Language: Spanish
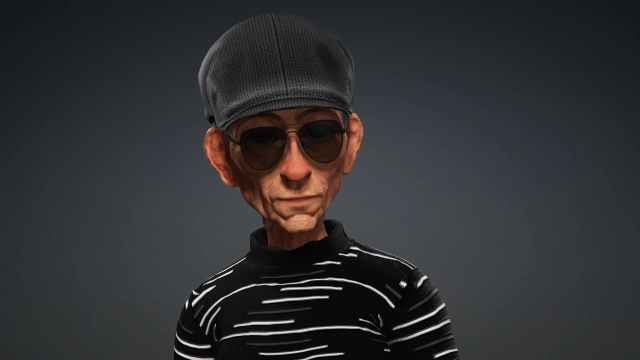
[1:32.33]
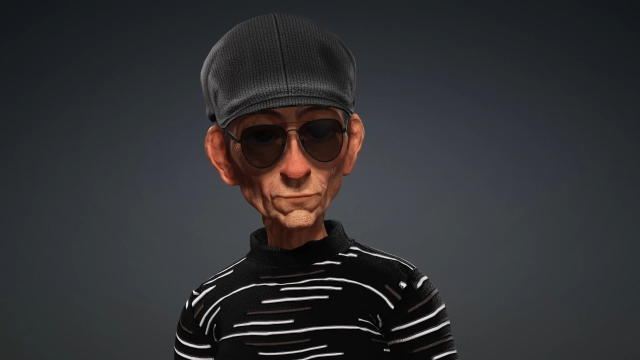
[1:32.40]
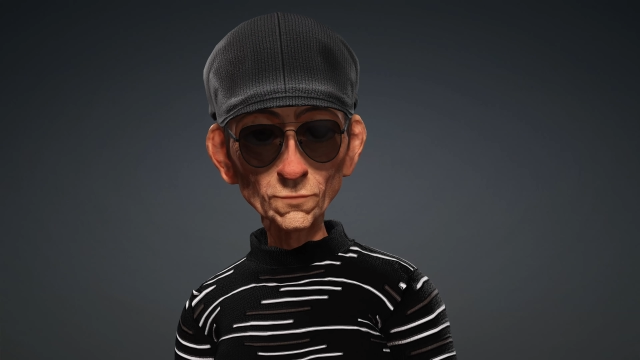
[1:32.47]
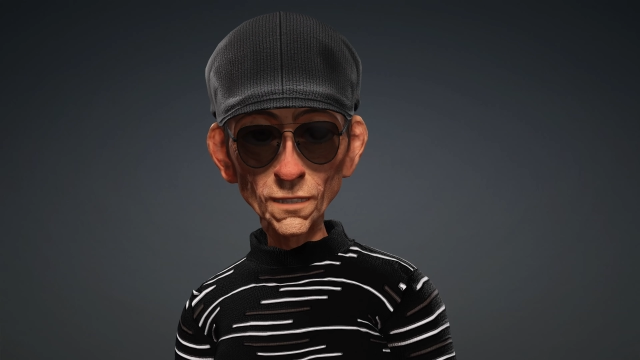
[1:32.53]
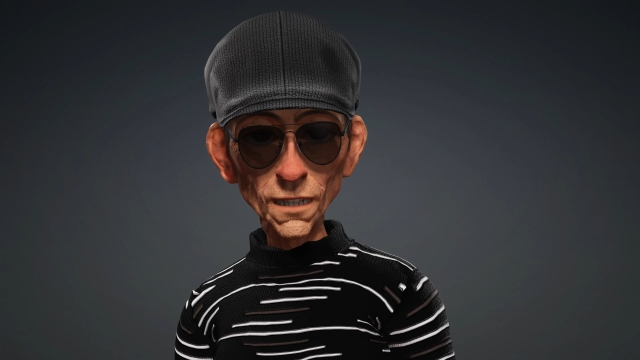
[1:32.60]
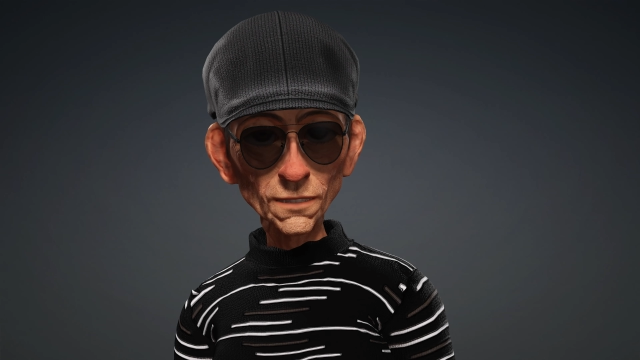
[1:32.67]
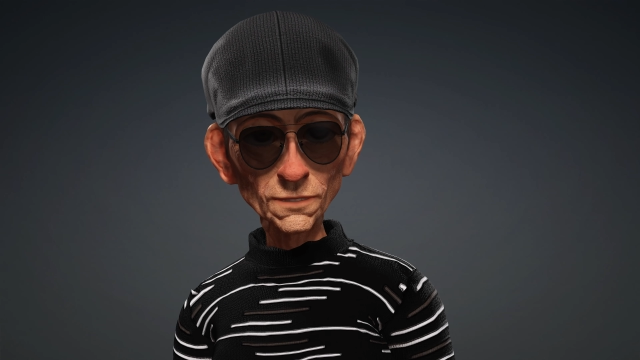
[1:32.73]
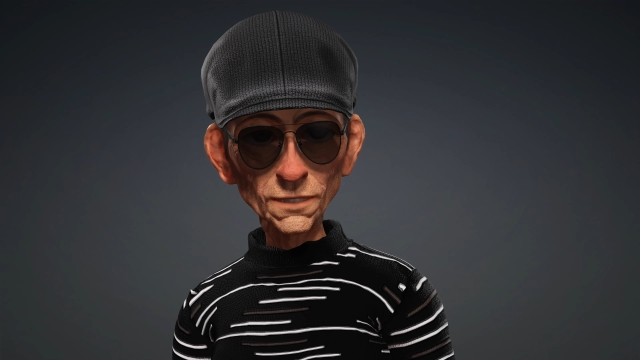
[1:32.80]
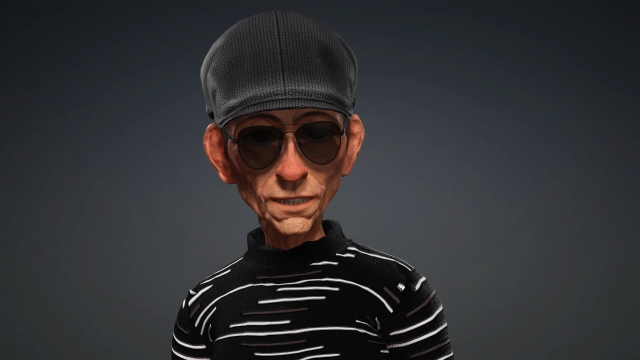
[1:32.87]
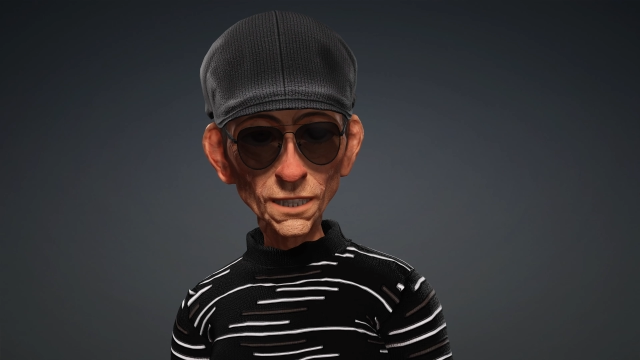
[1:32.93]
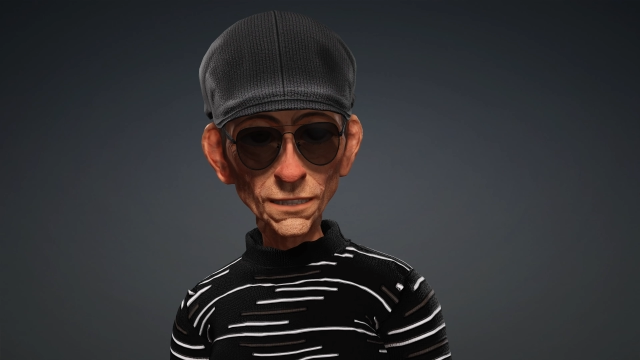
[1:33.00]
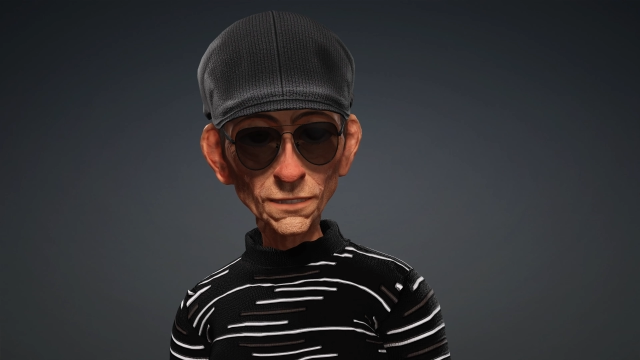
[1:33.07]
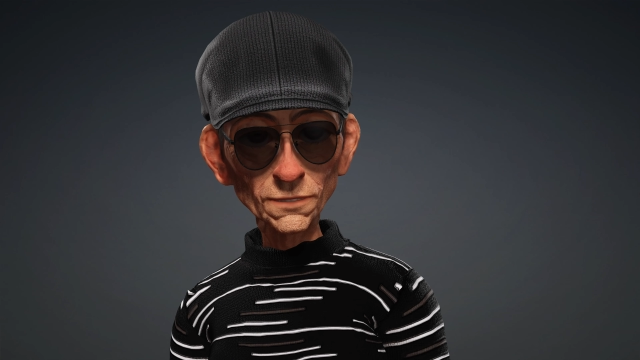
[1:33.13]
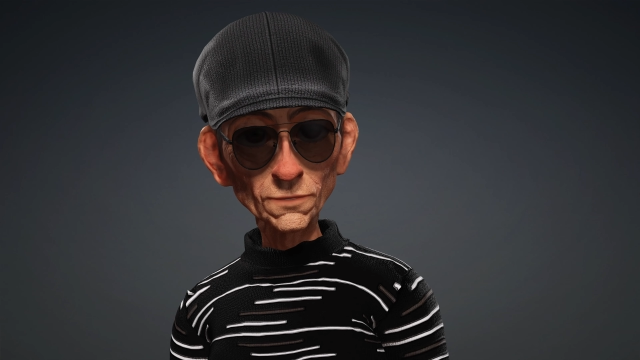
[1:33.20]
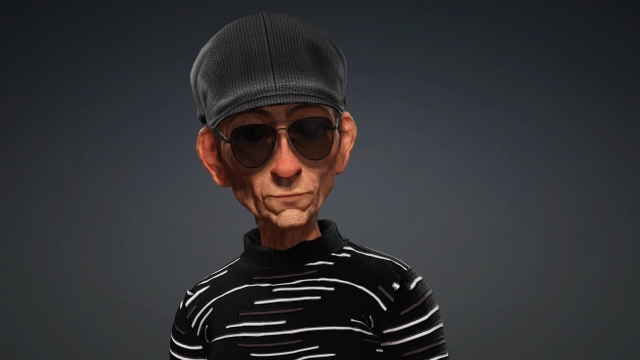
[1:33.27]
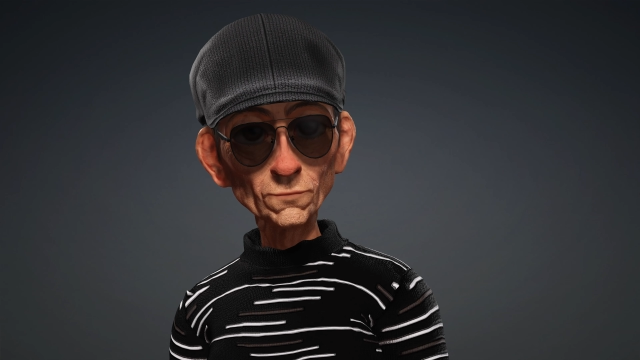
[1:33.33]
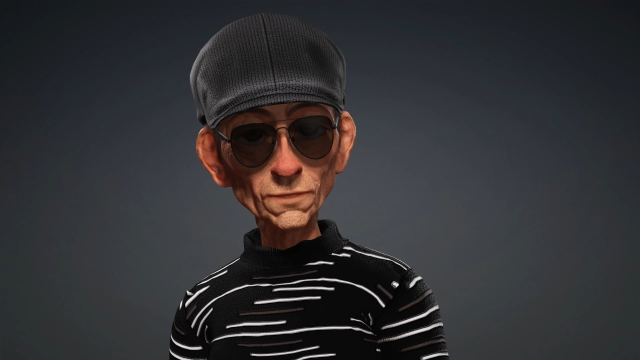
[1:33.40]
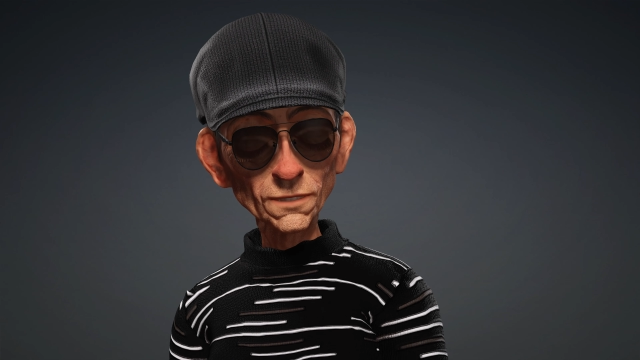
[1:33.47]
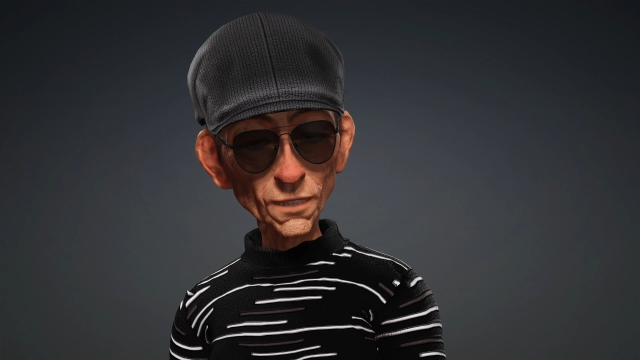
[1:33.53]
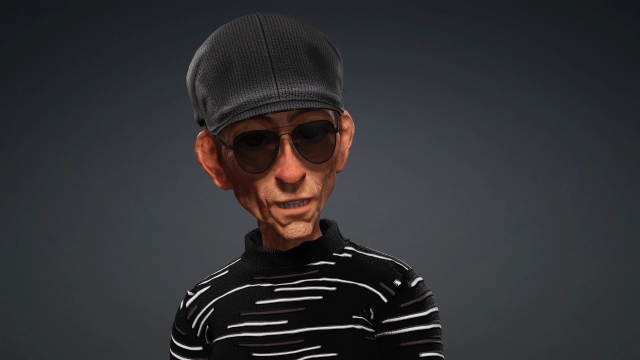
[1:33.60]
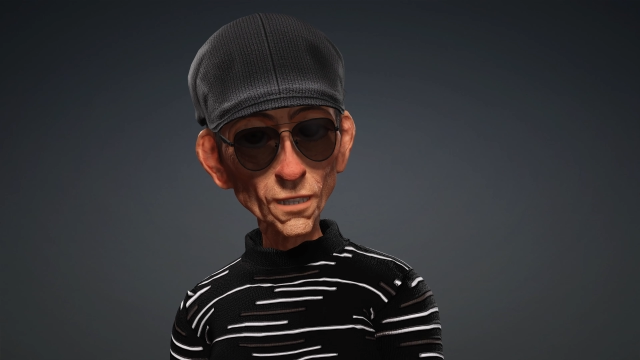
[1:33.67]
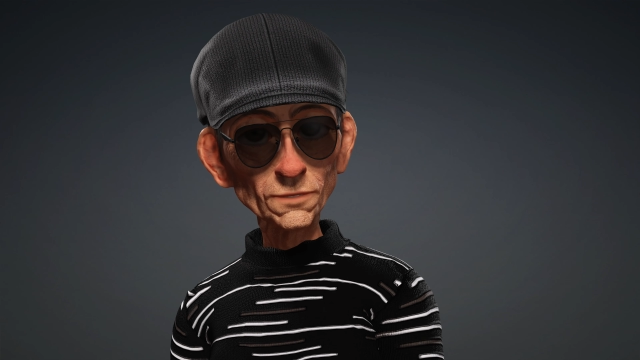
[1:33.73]
Una semilla que
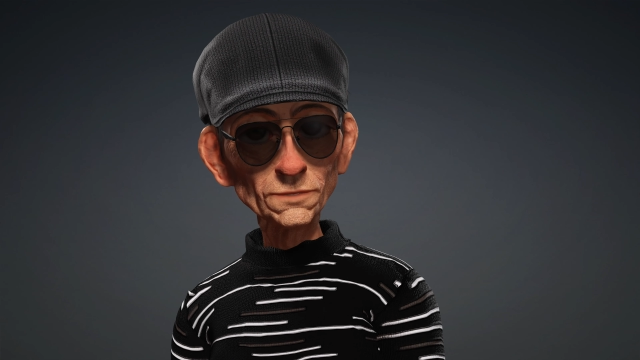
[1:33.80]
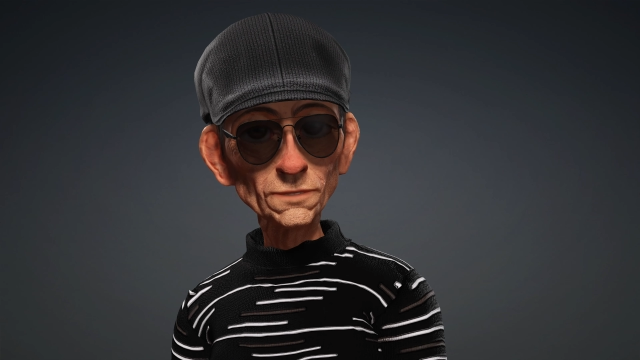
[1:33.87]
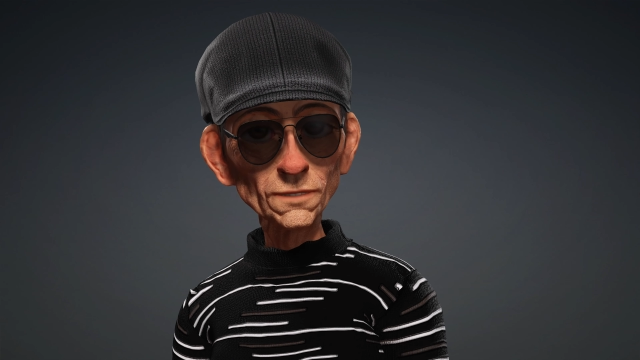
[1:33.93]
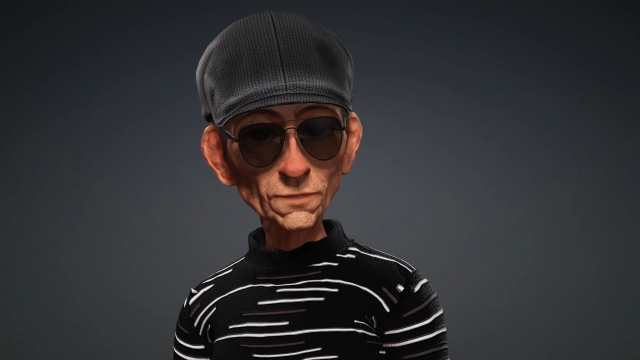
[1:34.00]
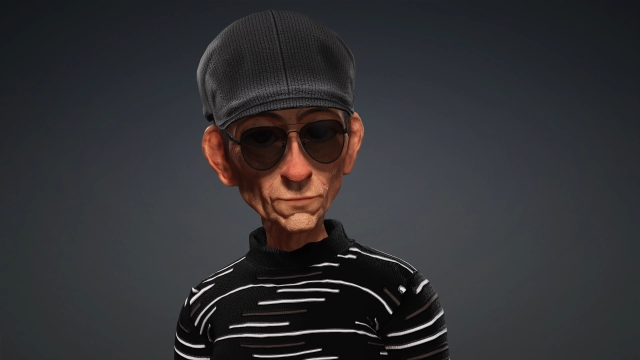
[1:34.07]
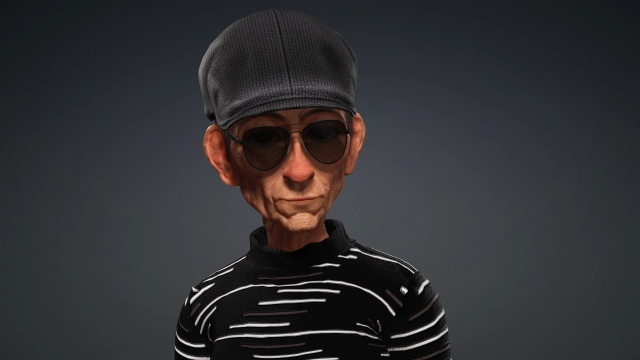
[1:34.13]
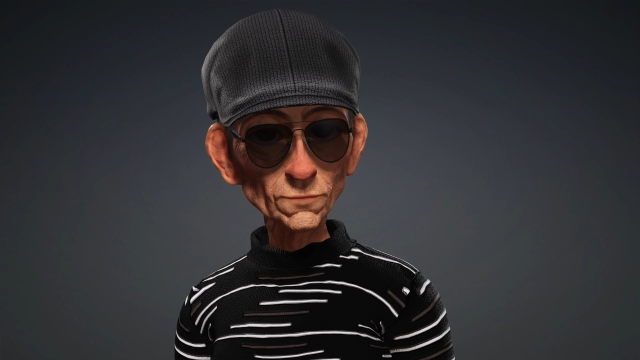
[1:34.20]
susurraba sobre